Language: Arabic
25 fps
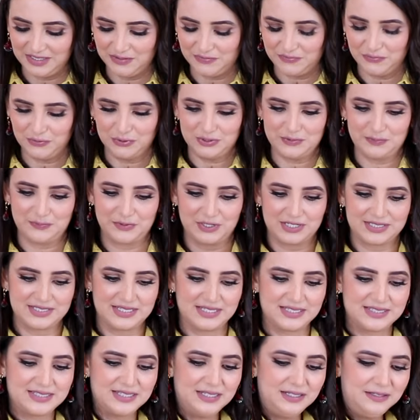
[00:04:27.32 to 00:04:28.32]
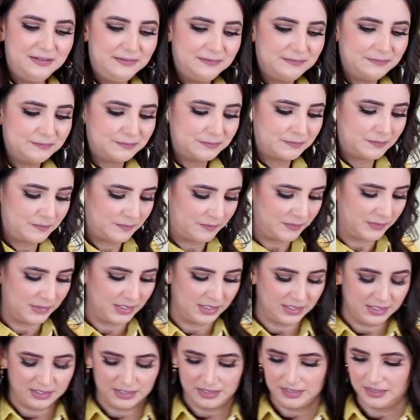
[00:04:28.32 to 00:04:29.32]
هاي الفود بروسيسر
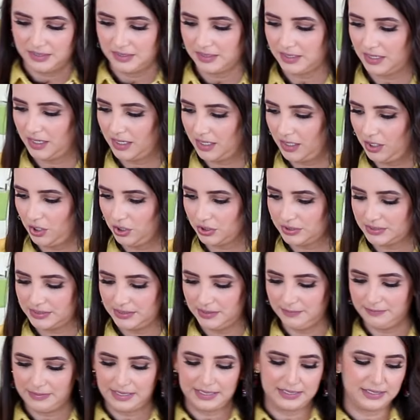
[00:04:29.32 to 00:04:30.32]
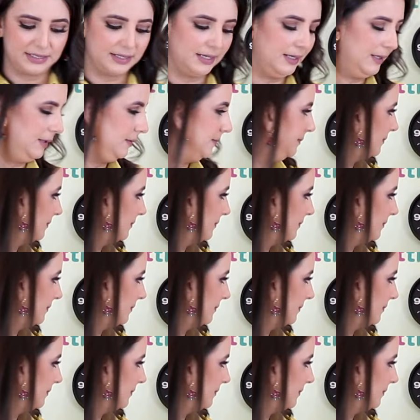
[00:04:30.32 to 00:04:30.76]
راح احط المانجا